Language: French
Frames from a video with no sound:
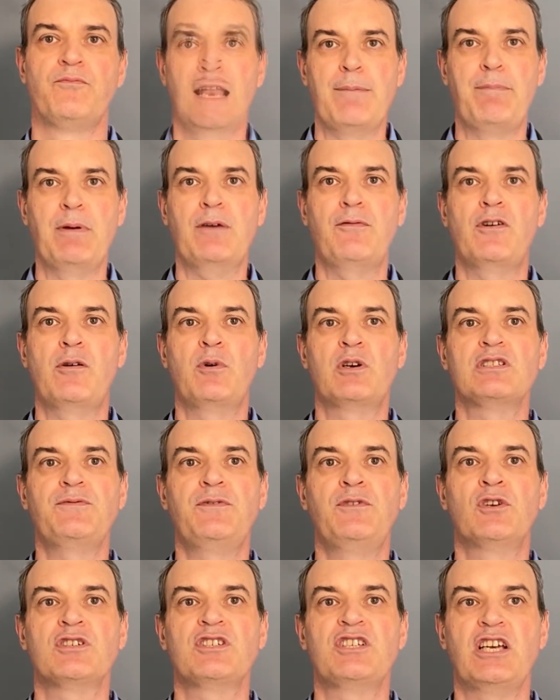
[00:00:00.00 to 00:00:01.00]
La
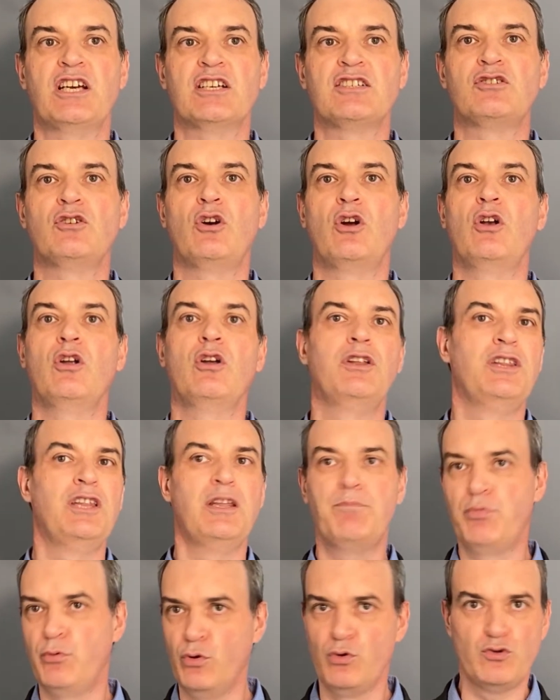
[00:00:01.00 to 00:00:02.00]
performance financière seule
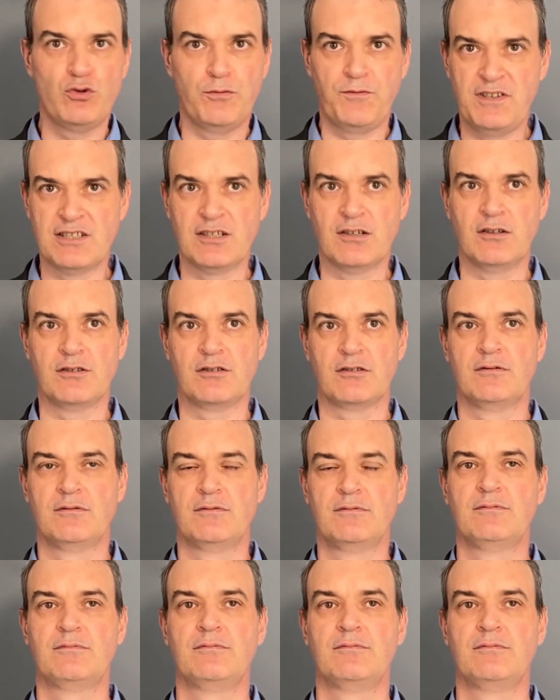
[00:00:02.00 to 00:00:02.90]
n'est plus suffisante.